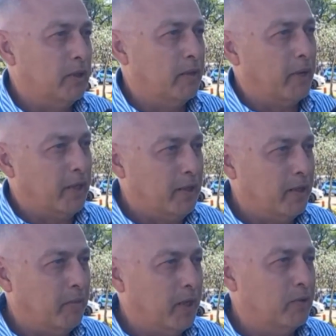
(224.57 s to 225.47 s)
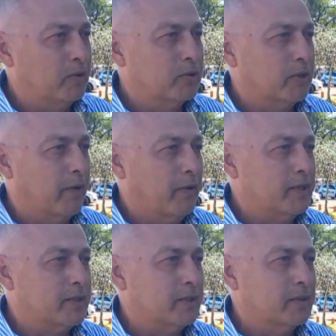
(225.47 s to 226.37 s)
ni de más ni de menos a
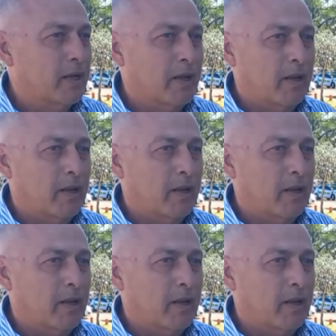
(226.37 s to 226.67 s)
veces.